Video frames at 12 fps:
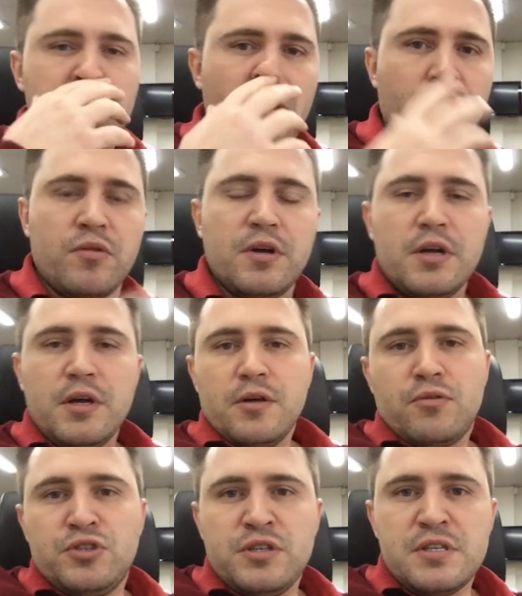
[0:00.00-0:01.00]
Bom,
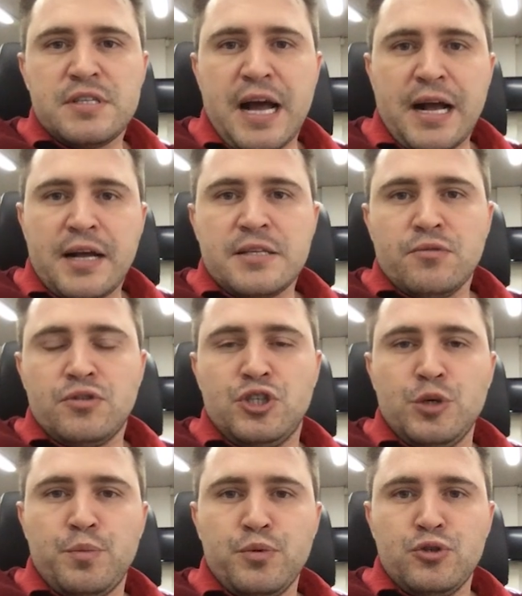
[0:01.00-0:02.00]
cortina de estacas é um
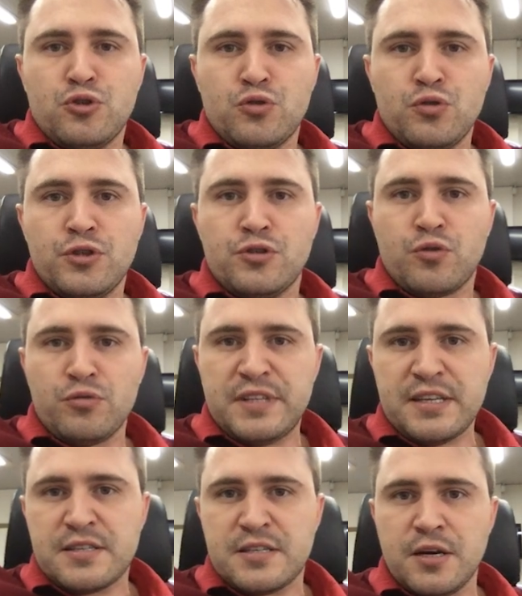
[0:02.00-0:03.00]
tipo de estrutura de
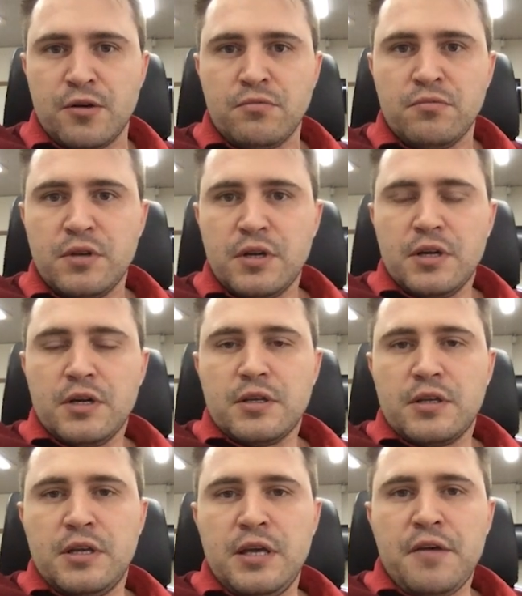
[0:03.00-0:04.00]
contenção
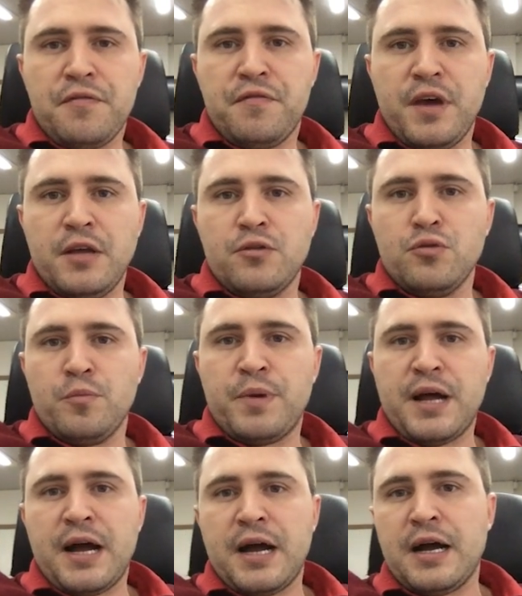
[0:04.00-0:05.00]
que é feito
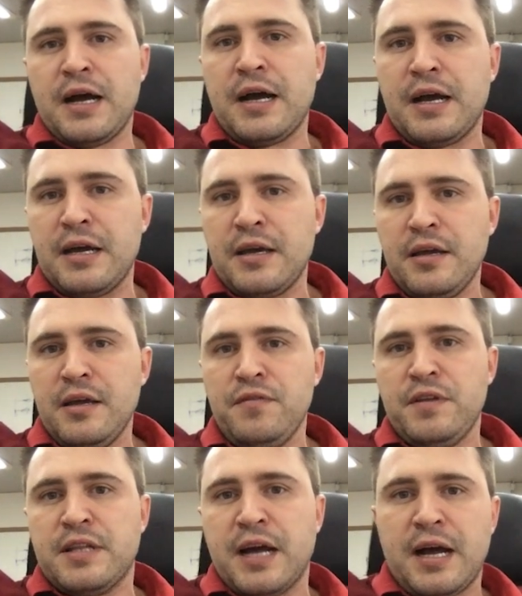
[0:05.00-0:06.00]
para
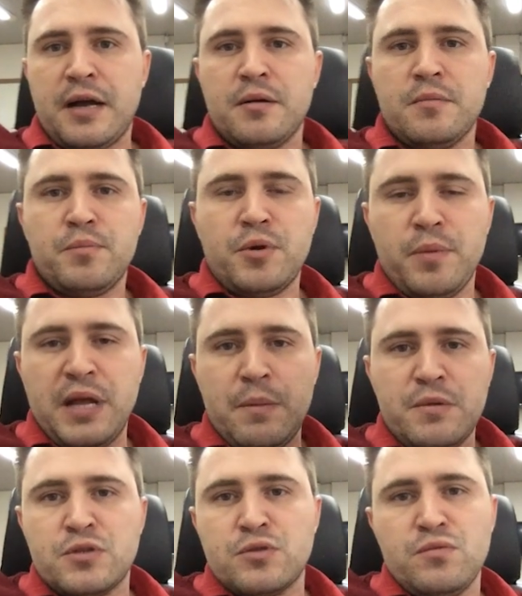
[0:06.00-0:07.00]
evitar
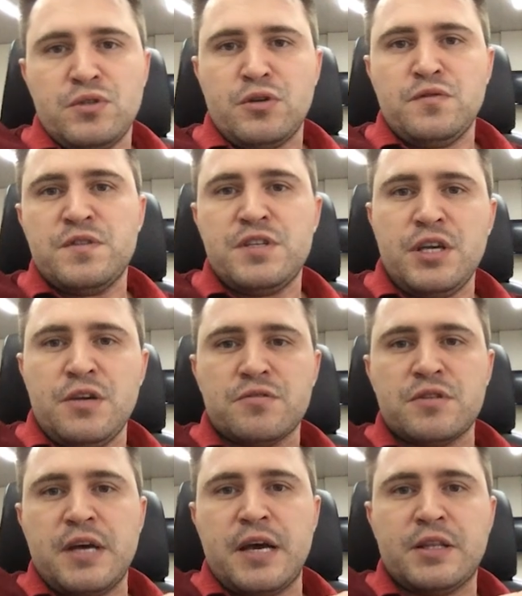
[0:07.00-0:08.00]
problemas com os seus
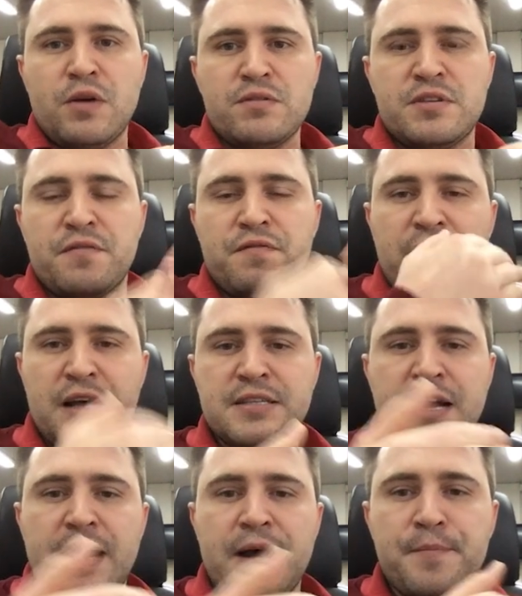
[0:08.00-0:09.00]
vizinhos, né? Então você faz
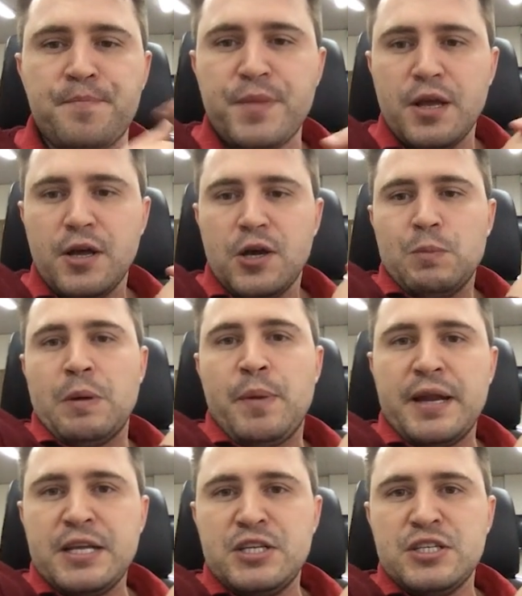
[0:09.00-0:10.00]
lá uma
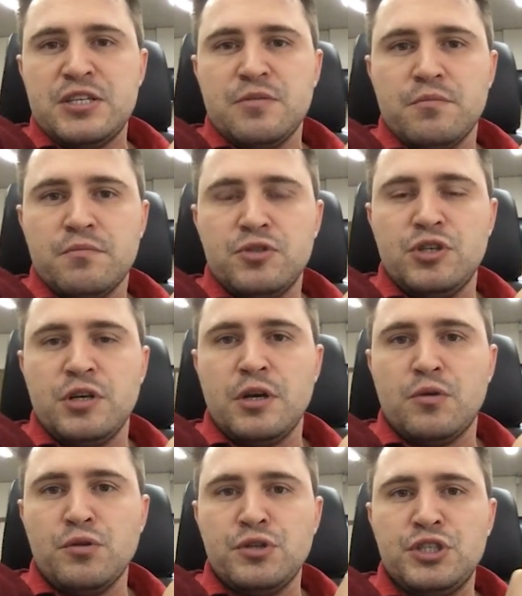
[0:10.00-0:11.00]
parede
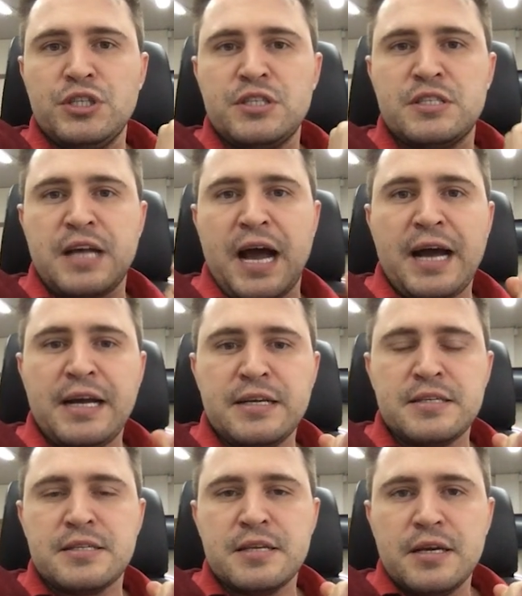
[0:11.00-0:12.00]
de cortina de
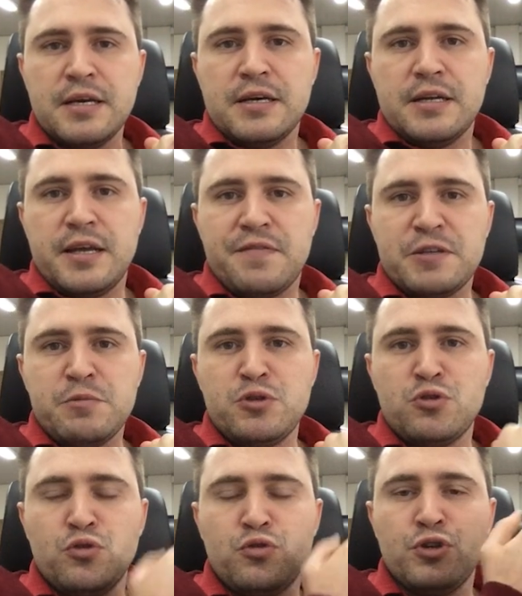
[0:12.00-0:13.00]
estacas, né, faz uma
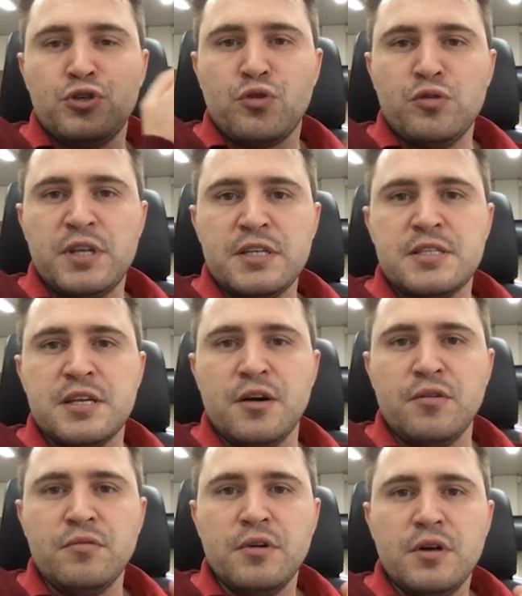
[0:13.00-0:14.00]
estrutura de
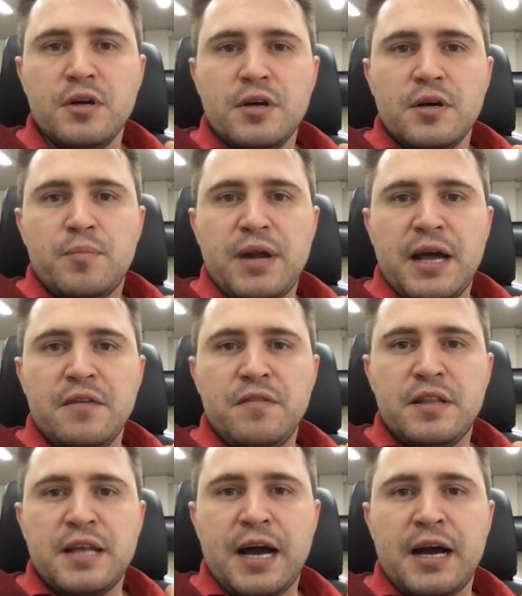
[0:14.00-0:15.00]
contenção para
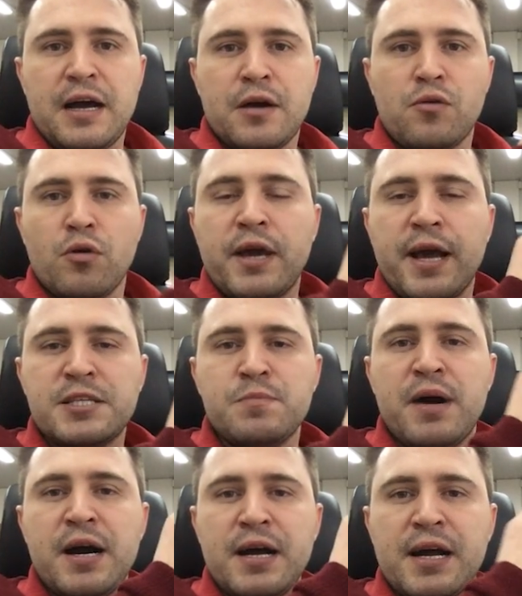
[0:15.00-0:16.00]
evitar qualquer
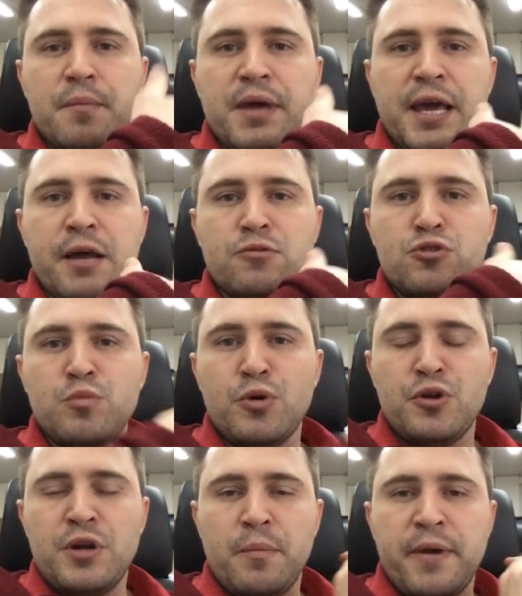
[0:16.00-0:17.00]
desbarrancamento,
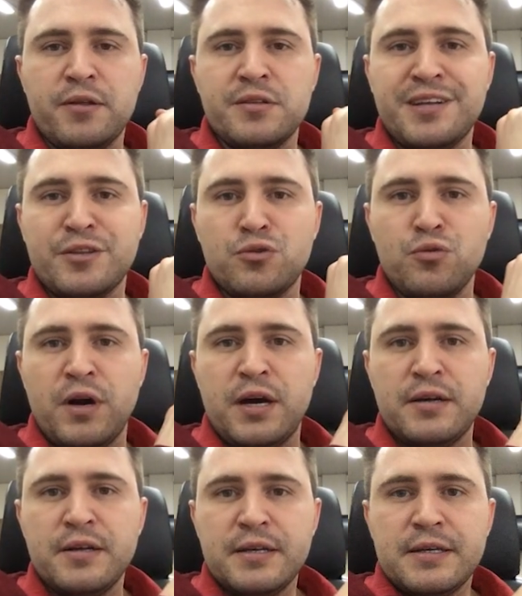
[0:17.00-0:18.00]
desmoronamento da
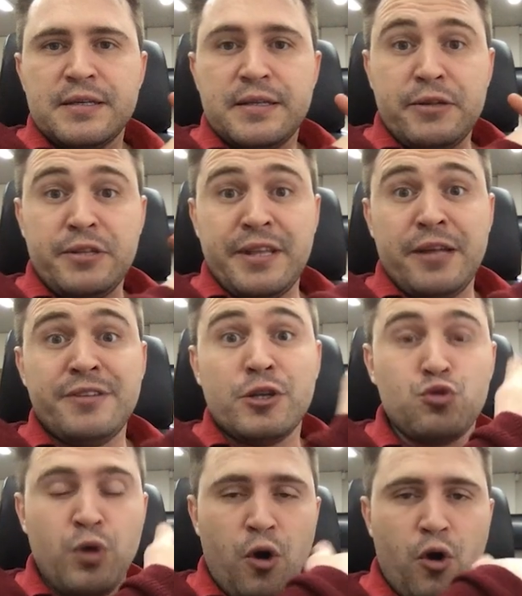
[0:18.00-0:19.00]
tua dentro, dentro da
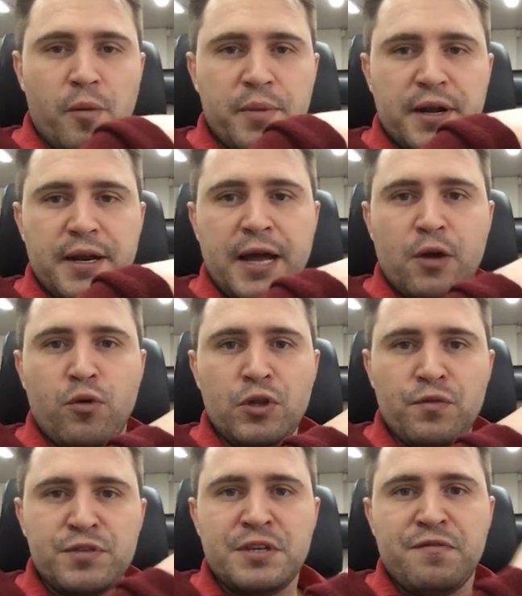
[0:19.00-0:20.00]
sua obra, né,
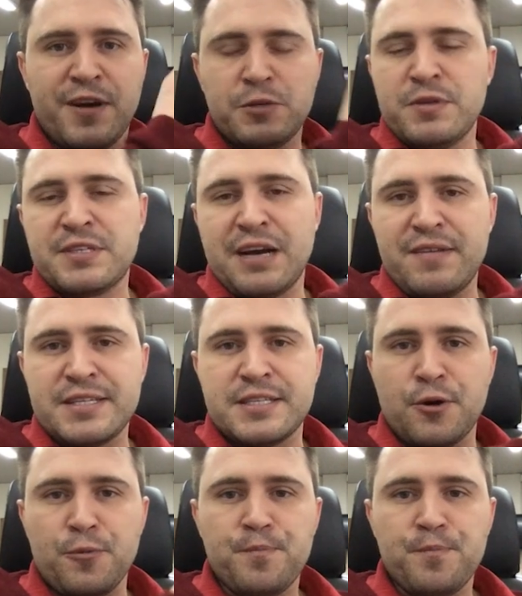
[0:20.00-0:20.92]
quando você faz uma escavação.